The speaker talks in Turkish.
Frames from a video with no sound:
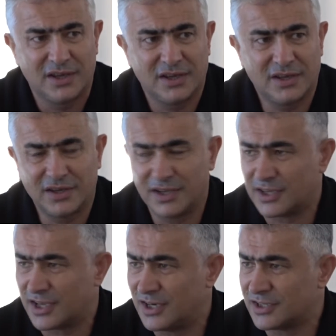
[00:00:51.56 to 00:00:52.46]
e,
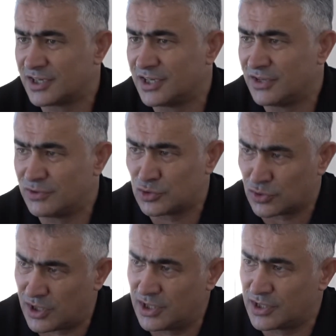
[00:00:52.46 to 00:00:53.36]
yeterli sayıda ve
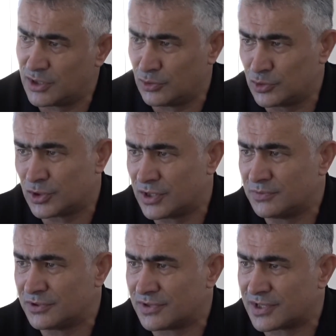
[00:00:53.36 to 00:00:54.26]
çok kaliteli
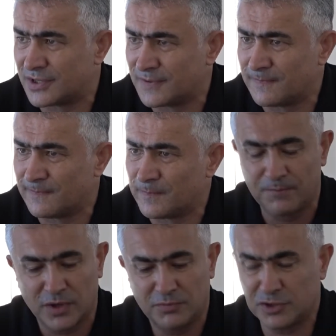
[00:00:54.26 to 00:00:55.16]
oyuncularımız var.
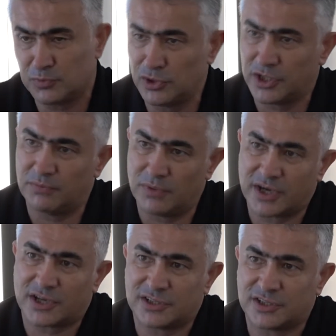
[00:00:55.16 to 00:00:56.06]
Biz bu ligin
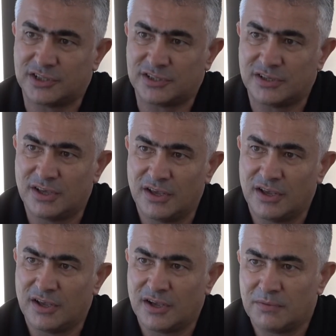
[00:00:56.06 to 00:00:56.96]
markasıyız.
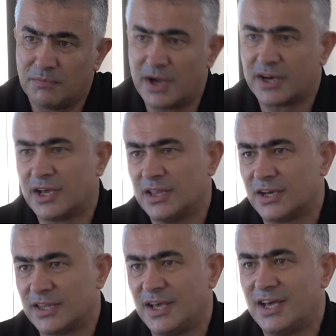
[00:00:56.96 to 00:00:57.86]

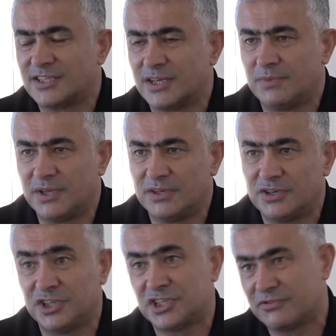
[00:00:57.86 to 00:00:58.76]
Markalarda her zaman
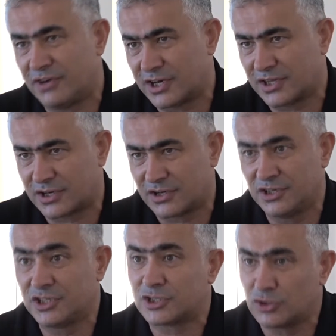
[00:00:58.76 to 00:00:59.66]
risk vardır.
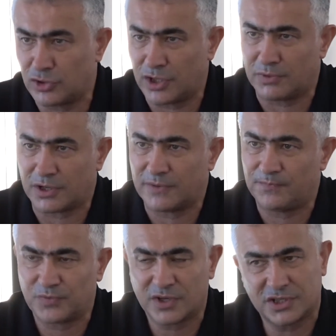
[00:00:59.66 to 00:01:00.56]
Riskli oynamak,
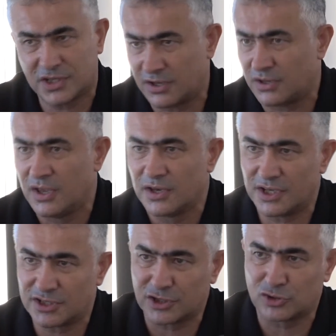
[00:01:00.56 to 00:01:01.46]
işte nasıl